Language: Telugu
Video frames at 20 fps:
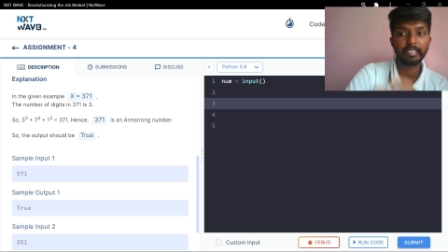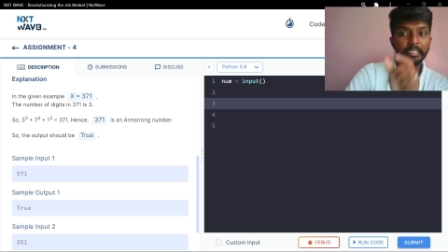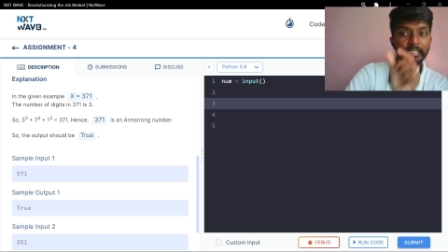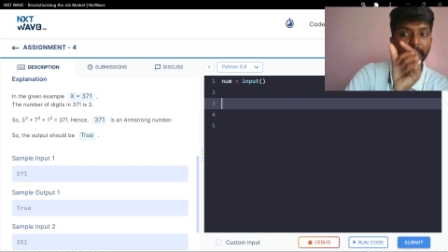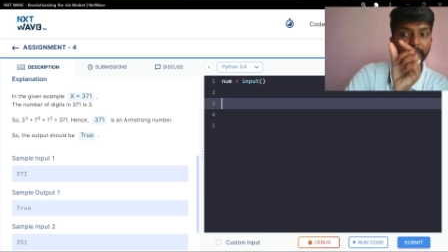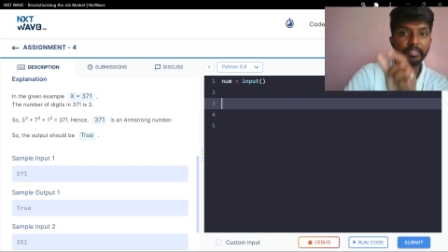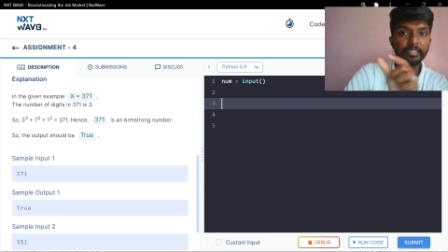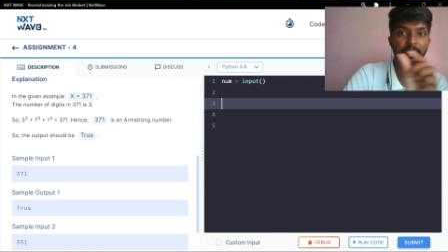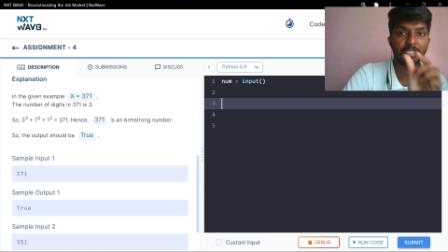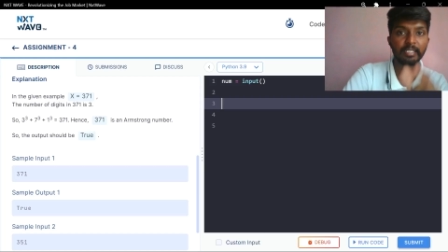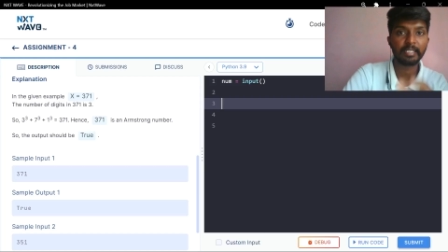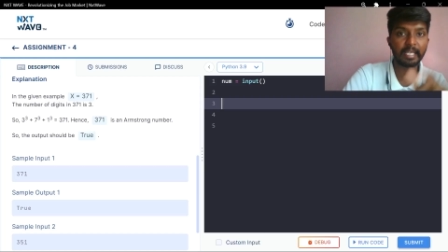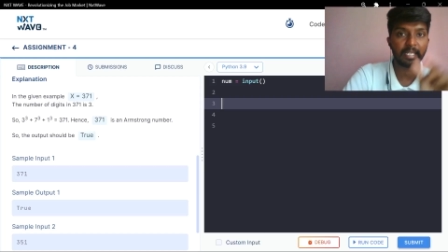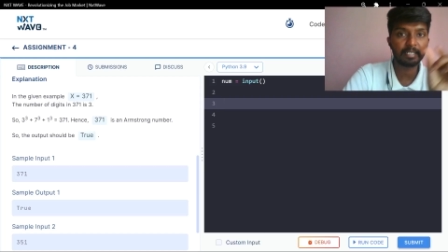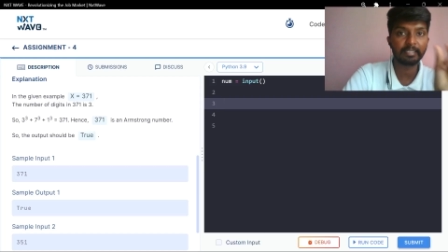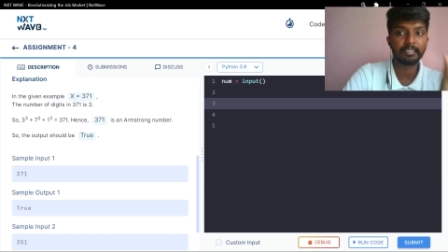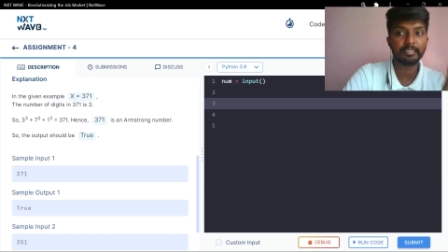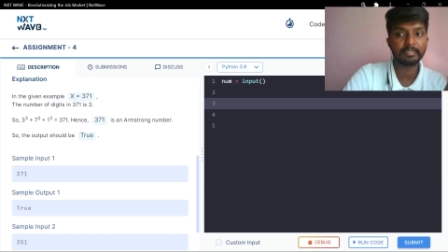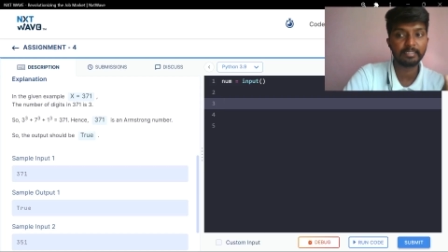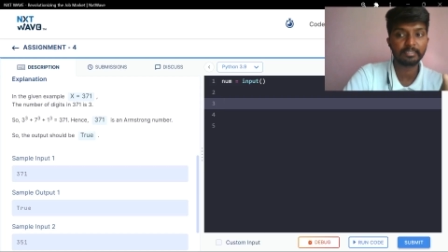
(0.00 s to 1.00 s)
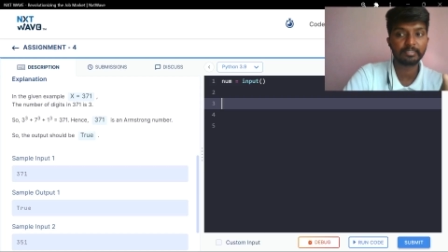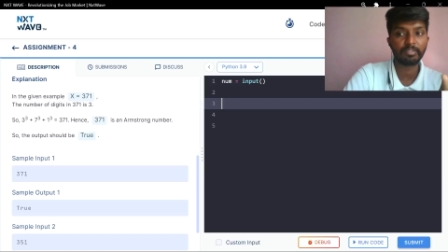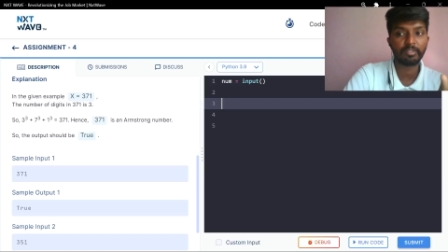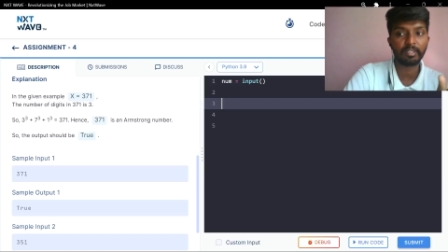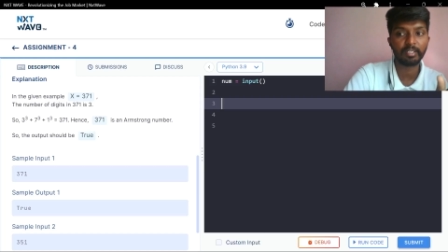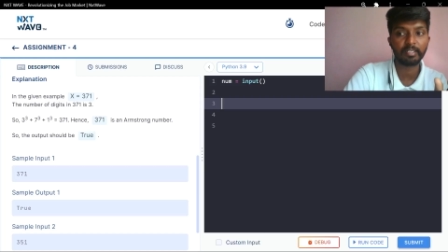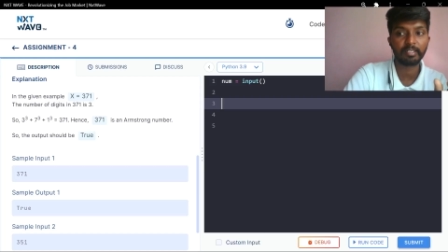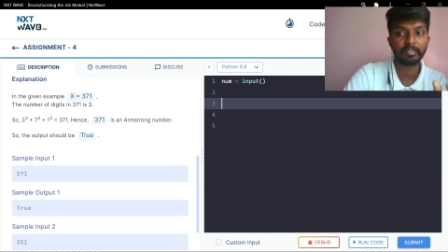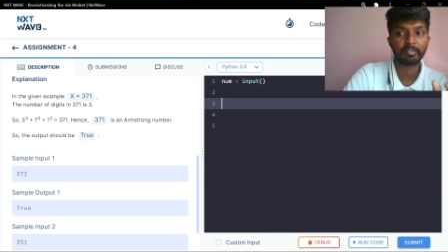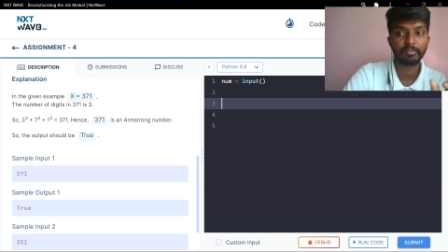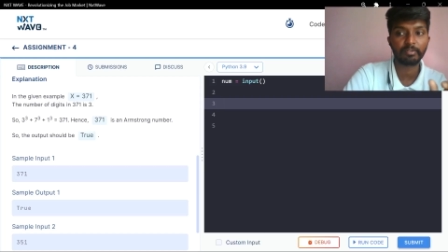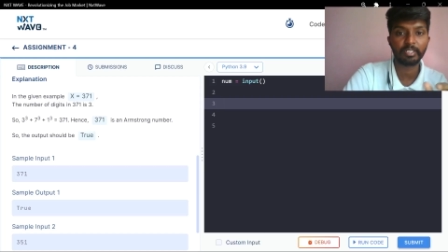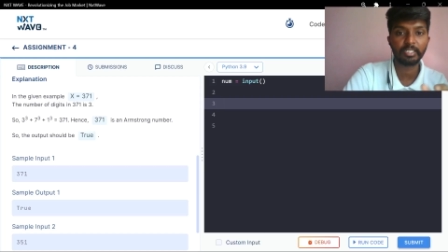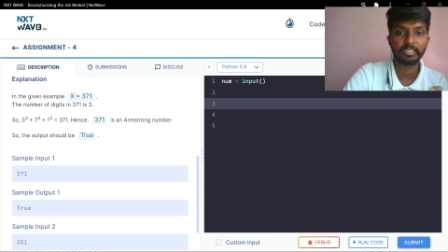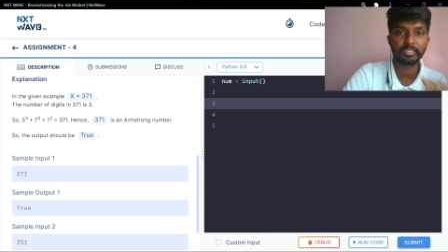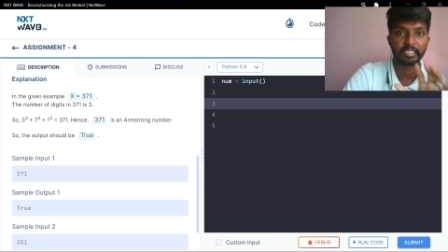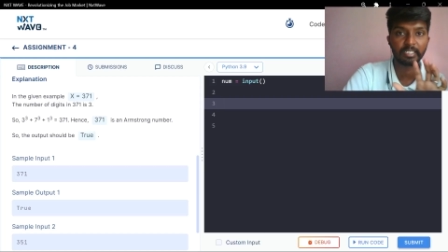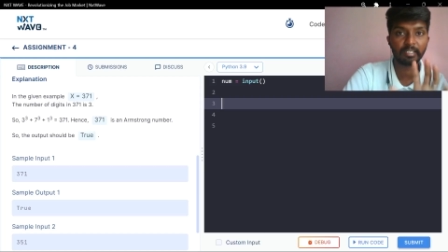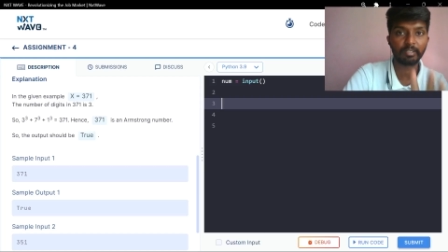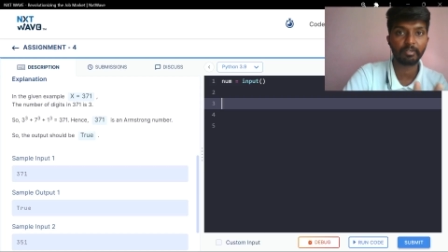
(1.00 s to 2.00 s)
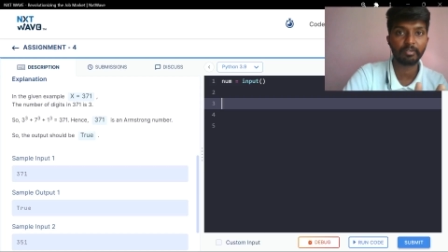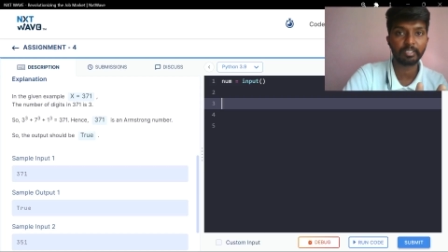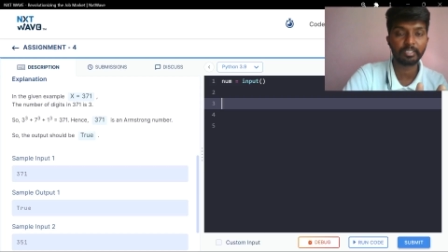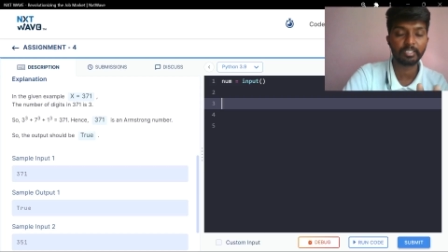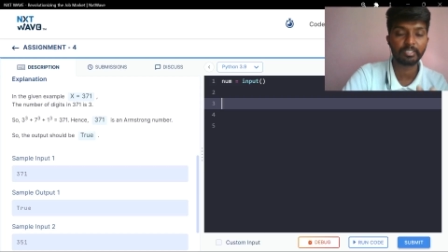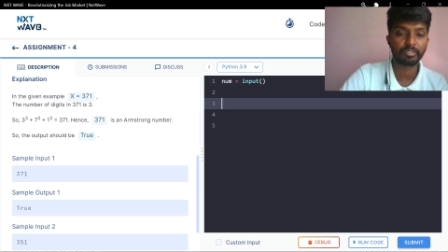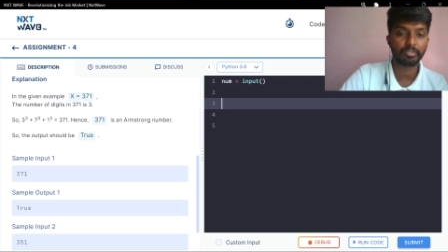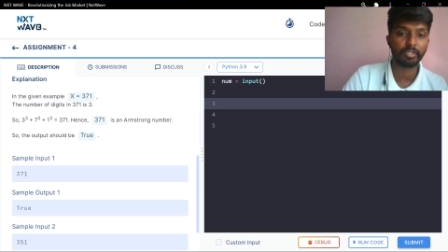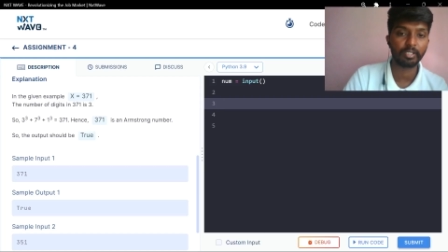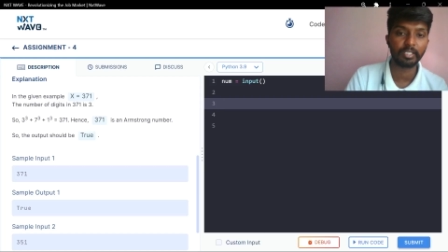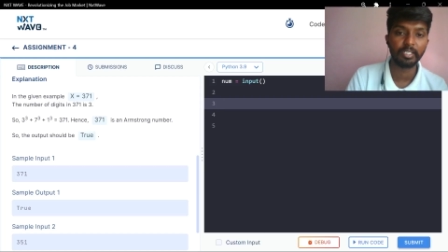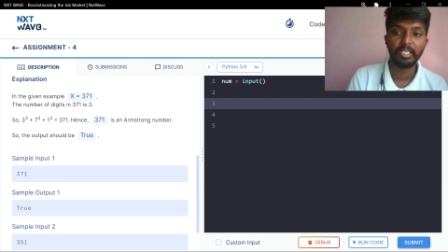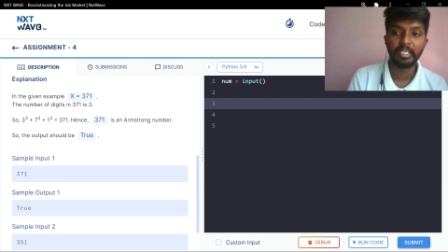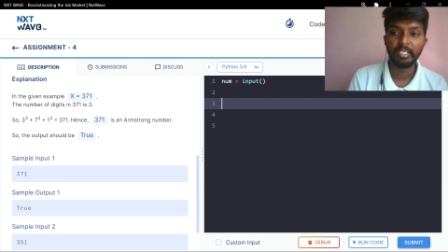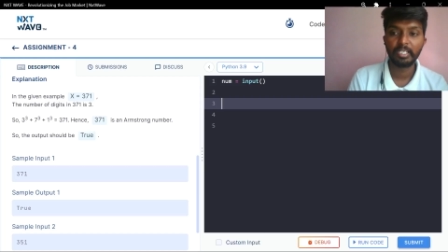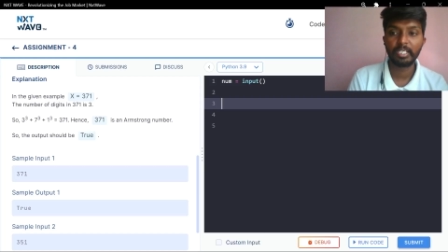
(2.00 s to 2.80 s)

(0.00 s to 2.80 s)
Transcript: ఇండివిజువల్ క్యారెక్టర్స్ తీసుకోవాలని అనుకుంటే స్ట్రింగ్లోనే తీసుకోవాలి